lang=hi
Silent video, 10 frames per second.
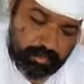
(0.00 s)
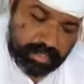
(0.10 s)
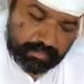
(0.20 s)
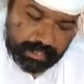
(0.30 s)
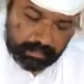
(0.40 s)

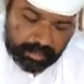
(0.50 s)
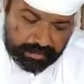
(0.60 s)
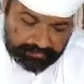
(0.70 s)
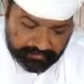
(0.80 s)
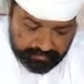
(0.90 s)
इन मायने
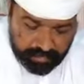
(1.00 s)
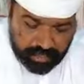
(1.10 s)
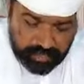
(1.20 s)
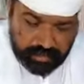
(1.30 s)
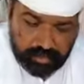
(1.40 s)
बेड़ा
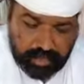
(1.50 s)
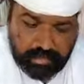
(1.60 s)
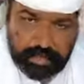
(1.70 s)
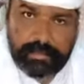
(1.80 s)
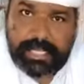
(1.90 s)
कहीं को
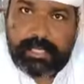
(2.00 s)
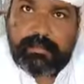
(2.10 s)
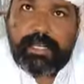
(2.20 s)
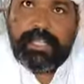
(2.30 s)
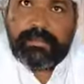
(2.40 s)
दवाइयाँ मिला दे
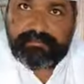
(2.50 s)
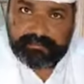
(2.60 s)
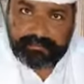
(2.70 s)
पीली